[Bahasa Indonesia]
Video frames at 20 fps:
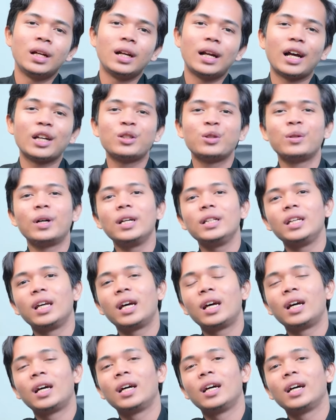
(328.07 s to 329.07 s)
Langsung
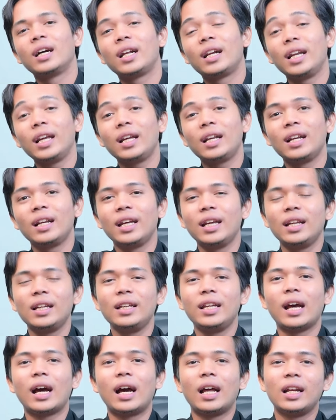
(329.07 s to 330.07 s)
aja klik
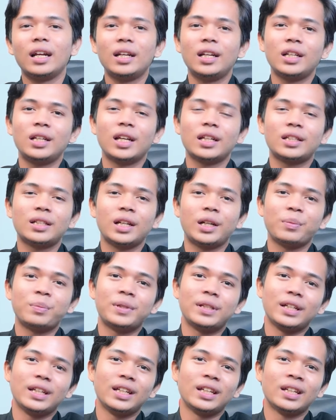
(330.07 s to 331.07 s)
link yang ada di deskripsi.